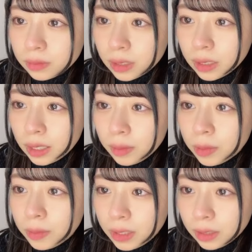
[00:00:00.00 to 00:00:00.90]

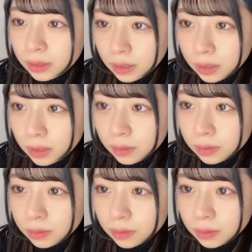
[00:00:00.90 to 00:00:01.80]
アーカイブ見てください
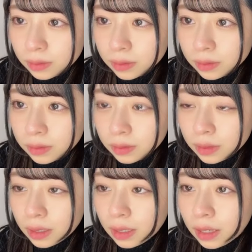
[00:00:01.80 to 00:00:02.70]

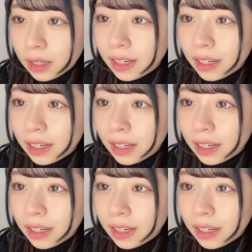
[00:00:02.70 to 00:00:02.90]
あ